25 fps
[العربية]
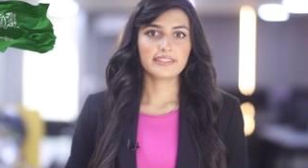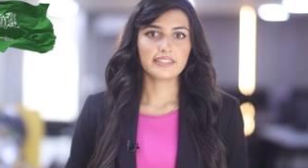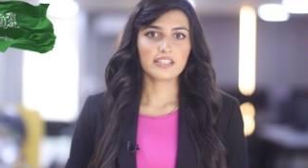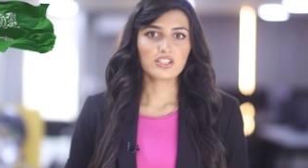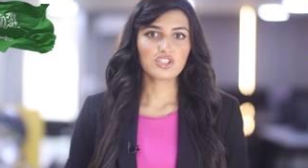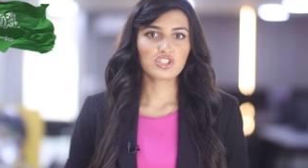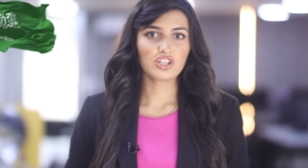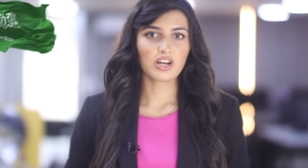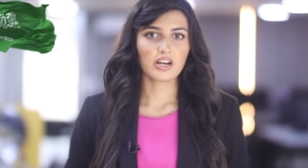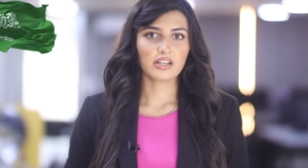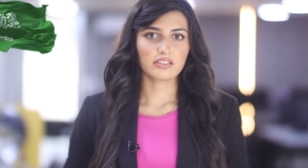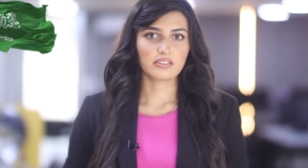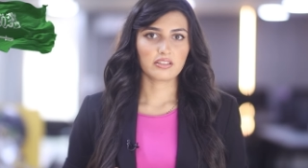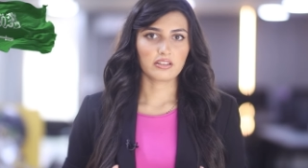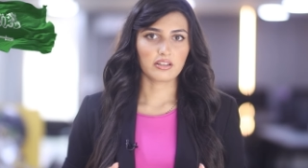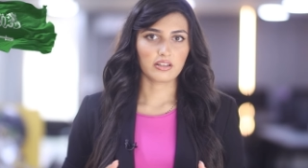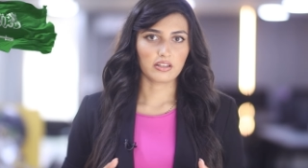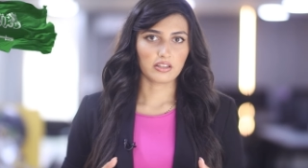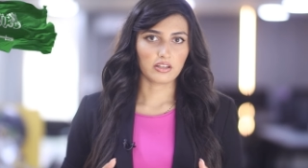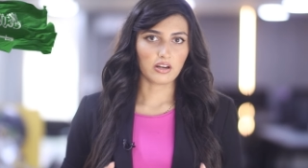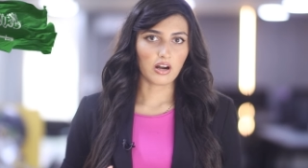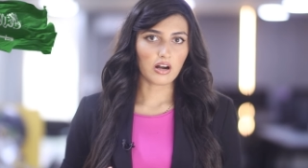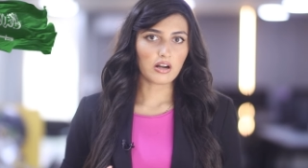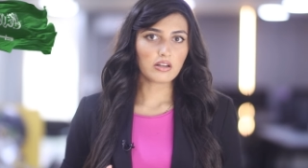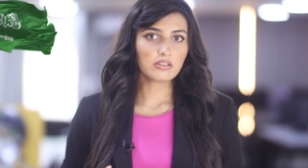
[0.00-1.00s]
اتجهت
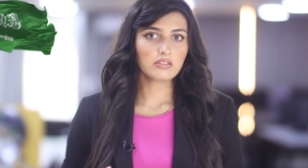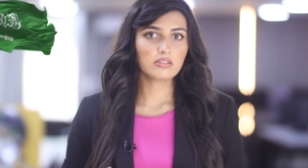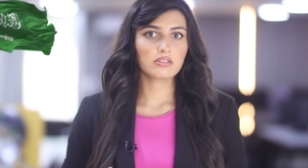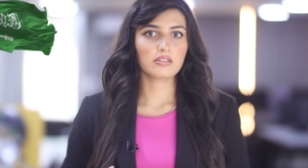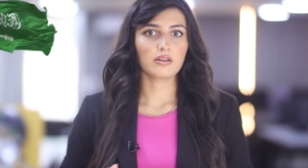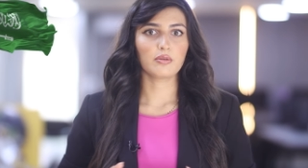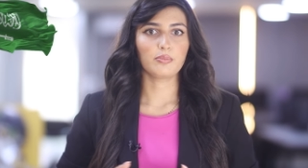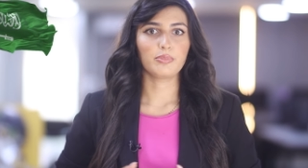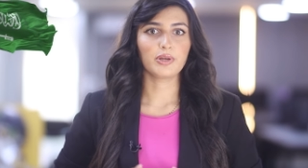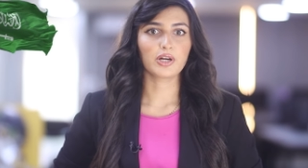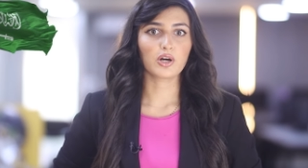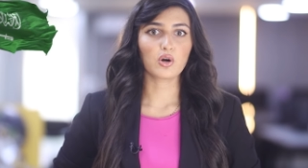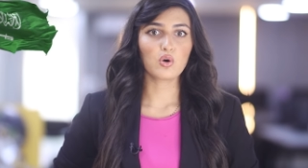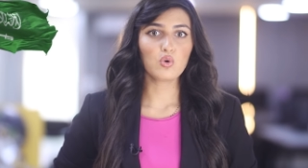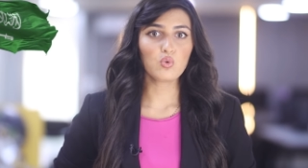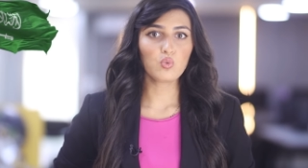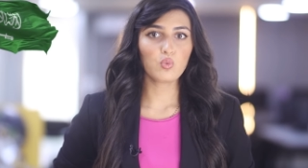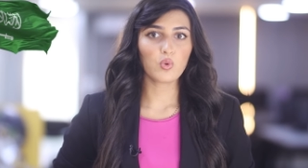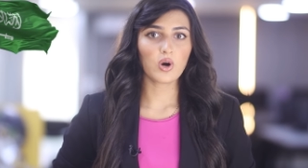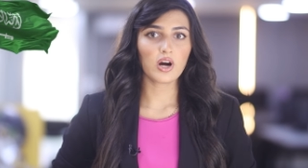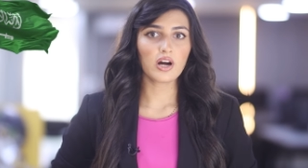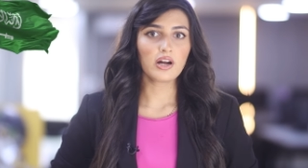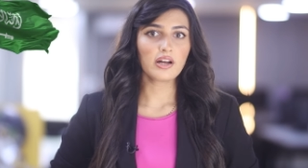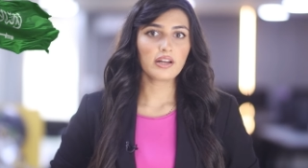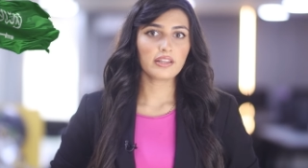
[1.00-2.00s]
الرياض
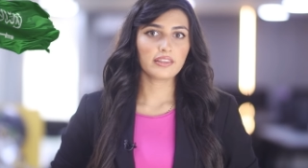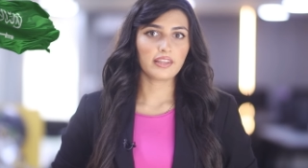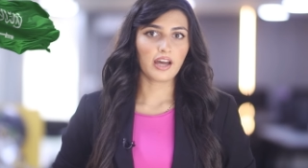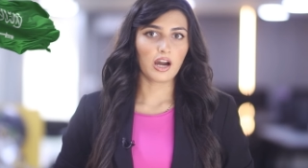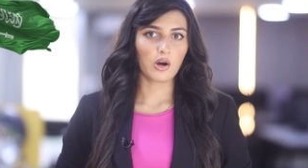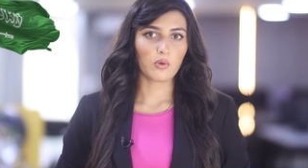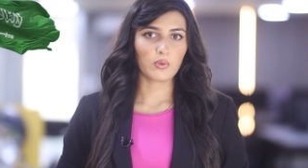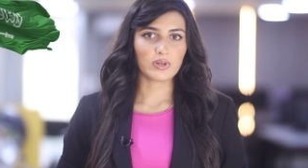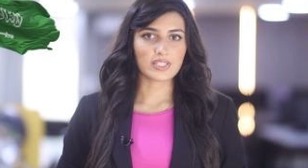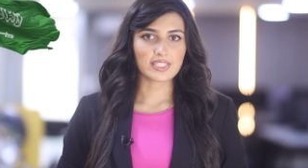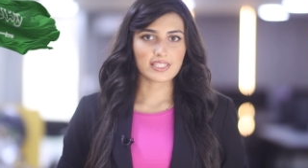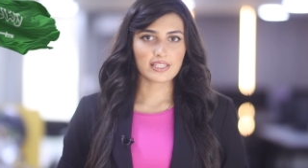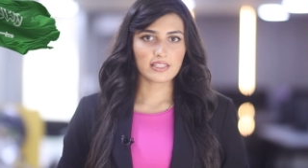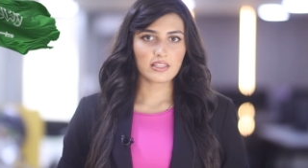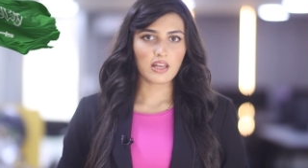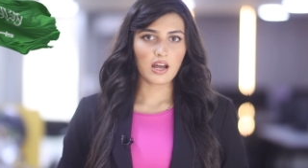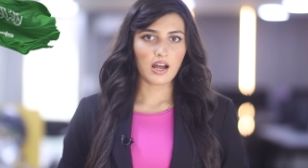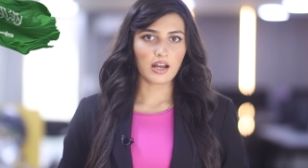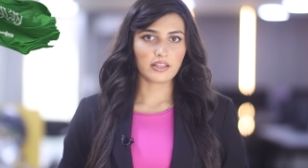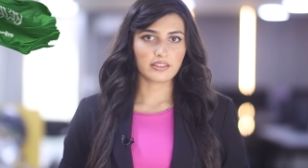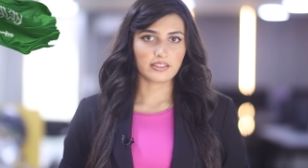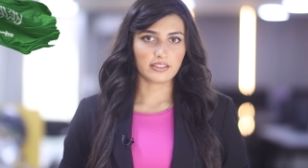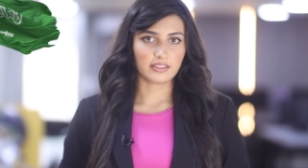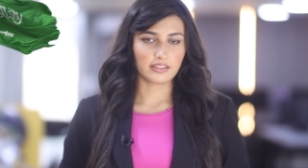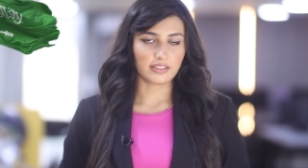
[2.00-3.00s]
بقوة نحو
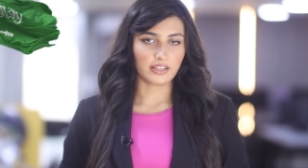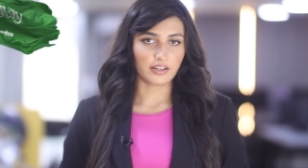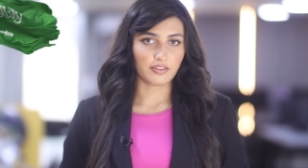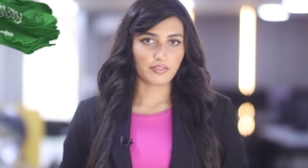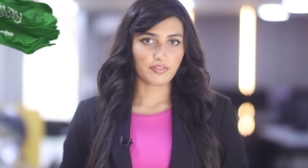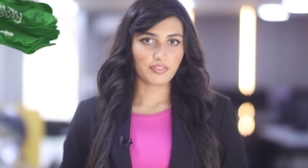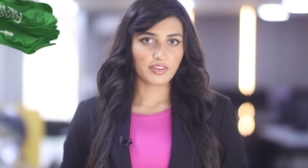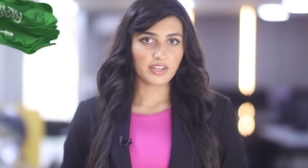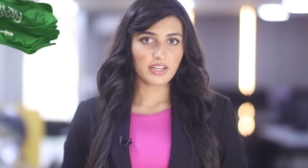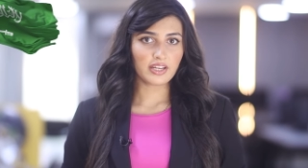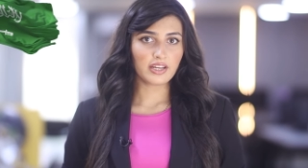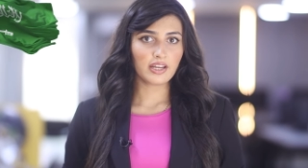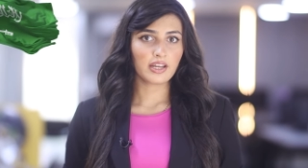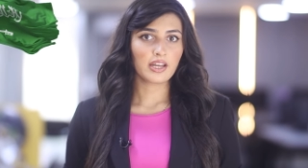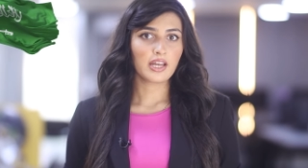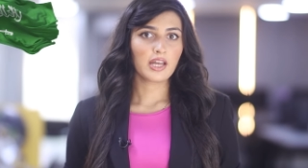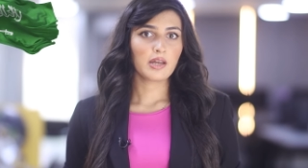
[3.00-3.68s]
صناعة الترفيه